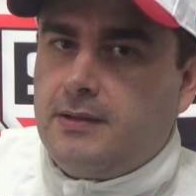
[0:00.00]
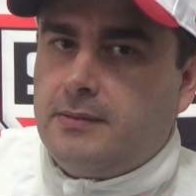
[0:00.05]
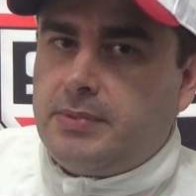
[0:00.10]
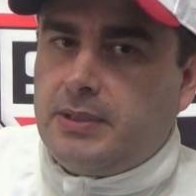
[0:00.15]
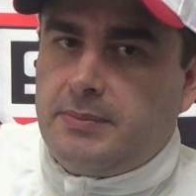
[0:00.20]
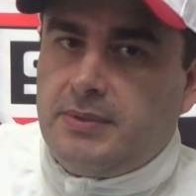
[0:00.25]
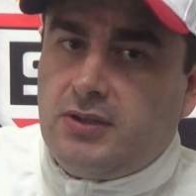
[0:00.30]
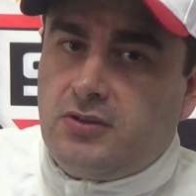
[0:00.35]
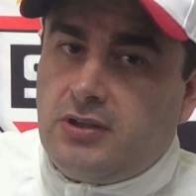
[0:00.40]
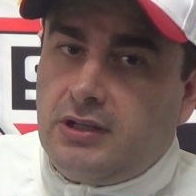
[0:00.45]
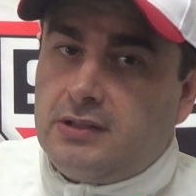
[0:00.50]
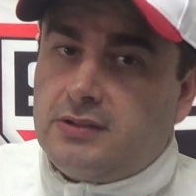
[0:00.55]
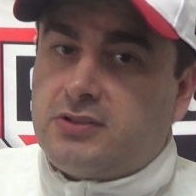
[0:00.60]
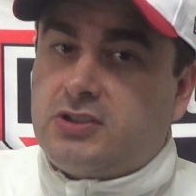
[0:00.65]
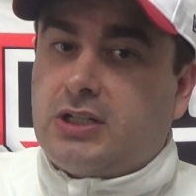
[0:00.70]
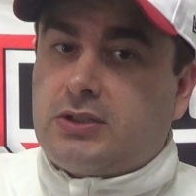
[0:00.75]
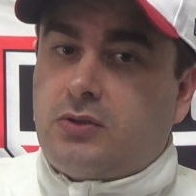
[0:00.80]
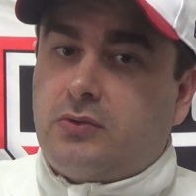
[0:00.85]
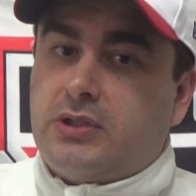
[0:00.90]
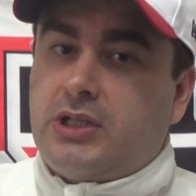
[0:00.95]
Para mim, eles
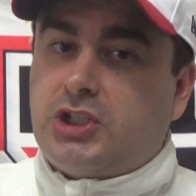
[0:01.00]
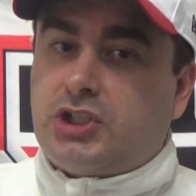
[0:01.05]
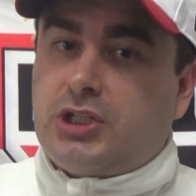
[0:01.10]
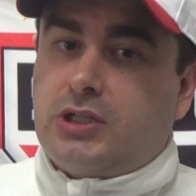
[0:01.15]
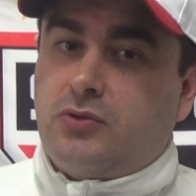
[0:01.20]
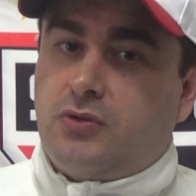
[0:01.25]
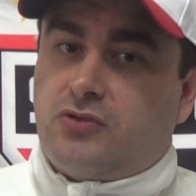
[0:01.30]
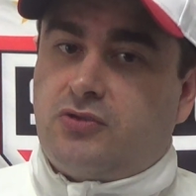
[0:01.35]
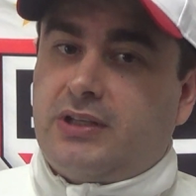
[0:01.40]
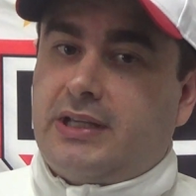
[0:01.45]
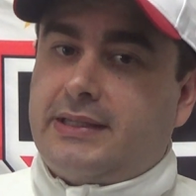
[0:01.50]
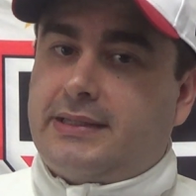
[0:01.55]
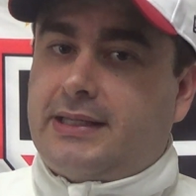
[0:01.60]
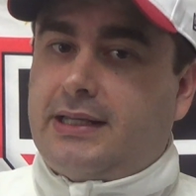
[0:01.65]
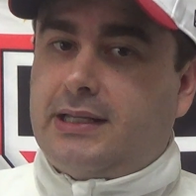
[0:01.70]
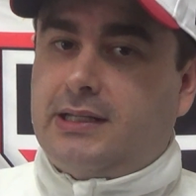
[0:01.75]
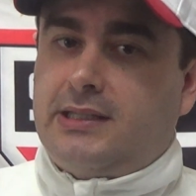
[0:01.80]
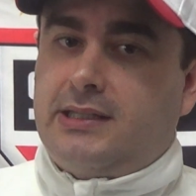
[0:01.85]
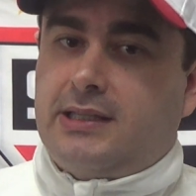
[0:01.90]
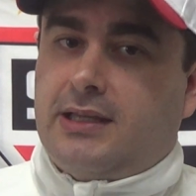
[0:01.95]
já estão deixando isso na
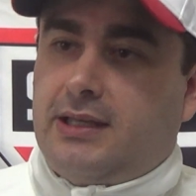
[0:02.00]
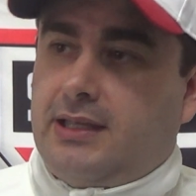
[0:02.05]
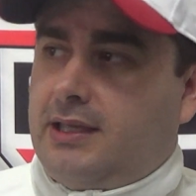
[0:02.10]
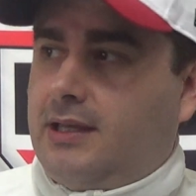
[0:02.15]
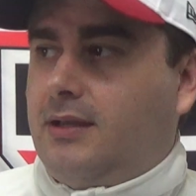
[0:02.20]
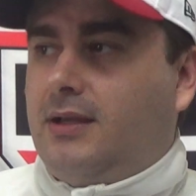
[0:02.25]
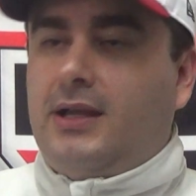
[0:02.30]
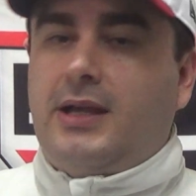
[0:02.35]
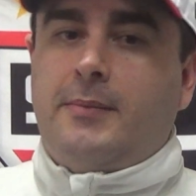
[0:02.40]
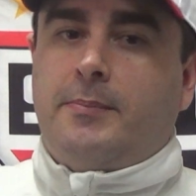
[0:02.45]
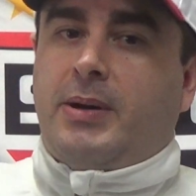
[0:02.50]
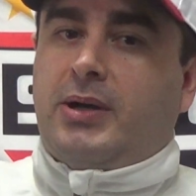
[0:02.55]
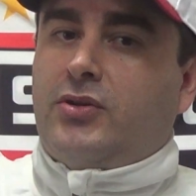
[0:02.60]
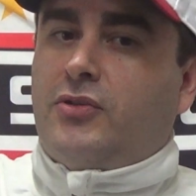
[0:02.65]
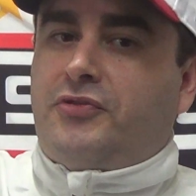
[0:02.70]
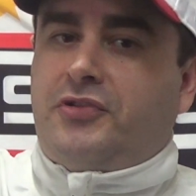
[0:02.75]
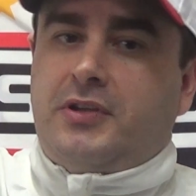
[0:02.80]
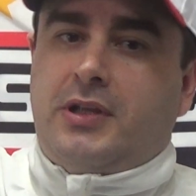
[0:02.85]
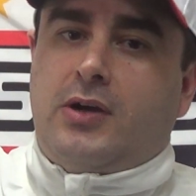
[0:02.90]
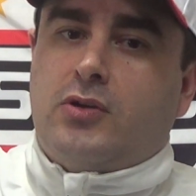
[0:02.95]
entrelinha aí, para
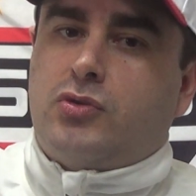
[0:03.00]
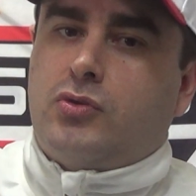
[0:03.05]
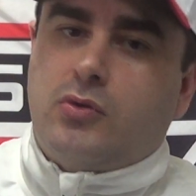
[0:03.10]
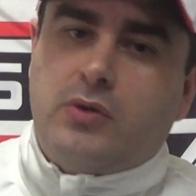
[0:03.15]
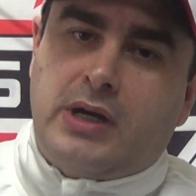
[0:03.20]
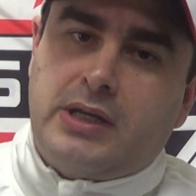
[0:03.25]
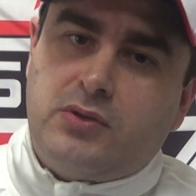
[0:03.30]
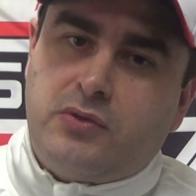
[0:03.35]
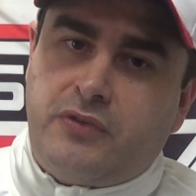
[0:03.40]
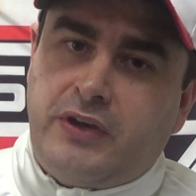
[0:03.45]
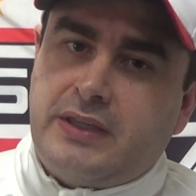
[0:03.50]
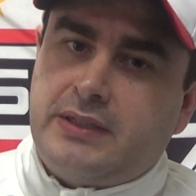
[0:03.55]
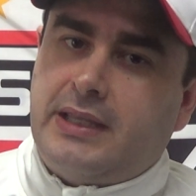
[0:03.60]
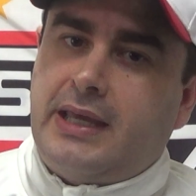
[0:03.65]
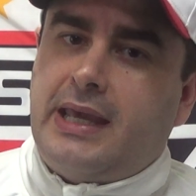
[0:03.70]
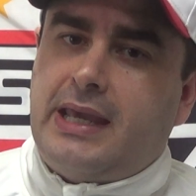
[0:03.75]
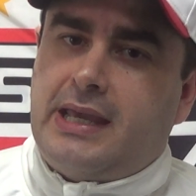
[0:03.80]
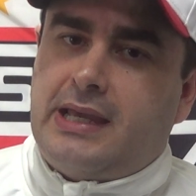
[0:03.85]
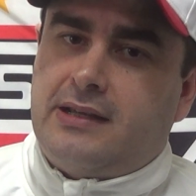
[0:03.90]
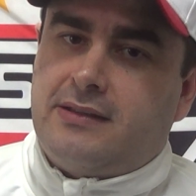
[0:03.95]
no final do ano
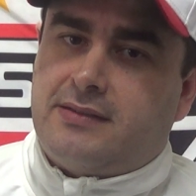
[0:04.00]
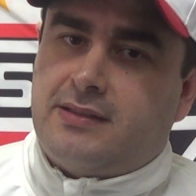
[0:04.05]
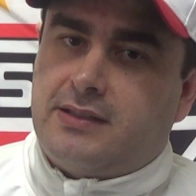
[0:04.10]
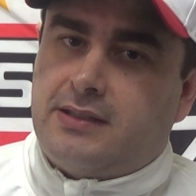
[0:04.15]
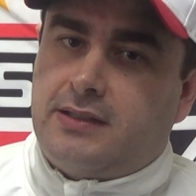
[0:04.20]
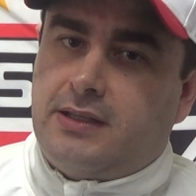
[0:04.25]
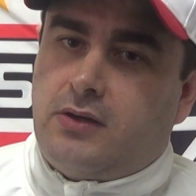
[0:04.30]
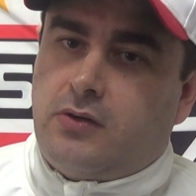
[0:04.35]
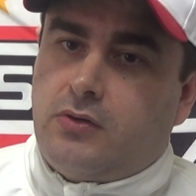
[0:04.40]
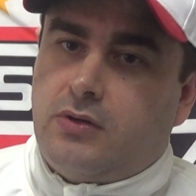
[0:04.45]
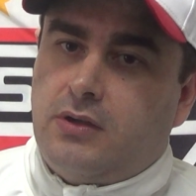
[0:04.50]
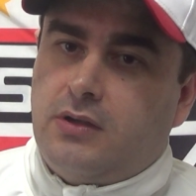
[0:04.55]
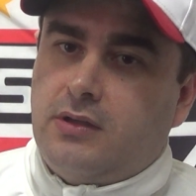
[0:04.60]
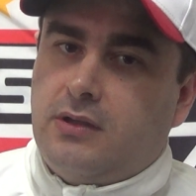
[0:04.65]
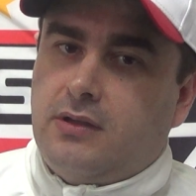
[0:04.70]
vender eles, entendeu?